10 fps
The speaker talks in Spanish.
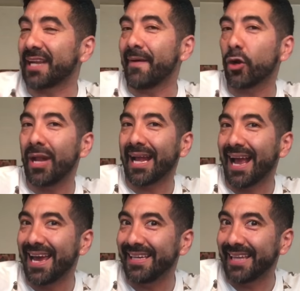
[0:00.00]
con la
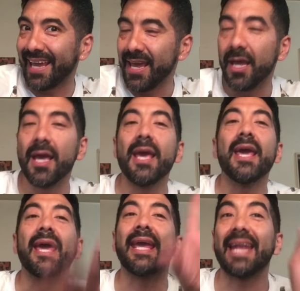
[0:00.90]
caja de té
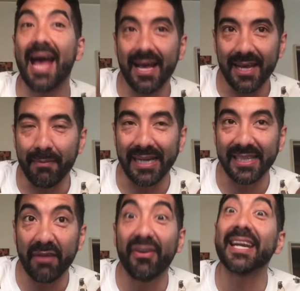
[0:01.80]
era
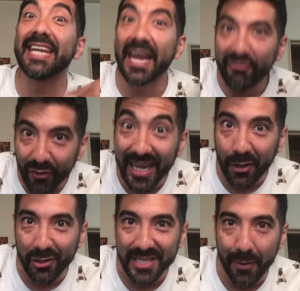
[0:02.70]
Valentina Ferrer y ahí fue que la
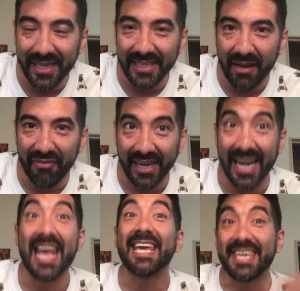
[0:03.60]
conocía Valentina Ferrer.
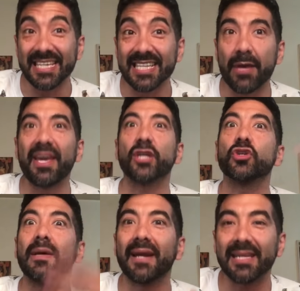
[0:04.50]
Y ella sabía que yo
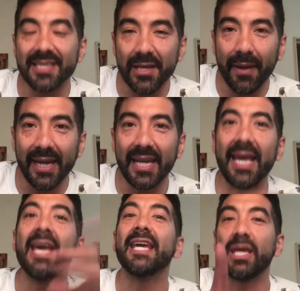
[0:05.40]
daba clases de baile
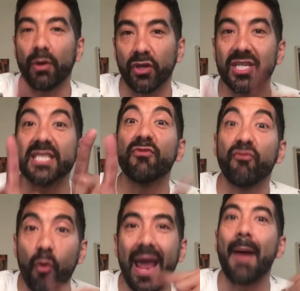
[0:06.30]
y cuando ella se
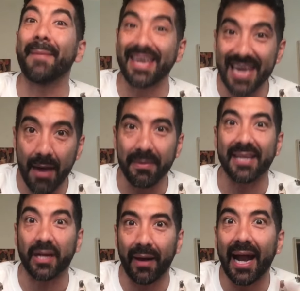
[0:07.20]
fue a Miami a
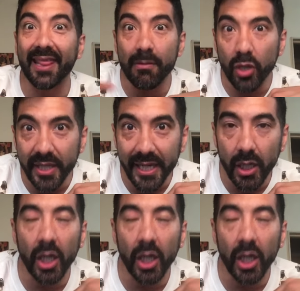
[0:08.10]
trabajar de modelo,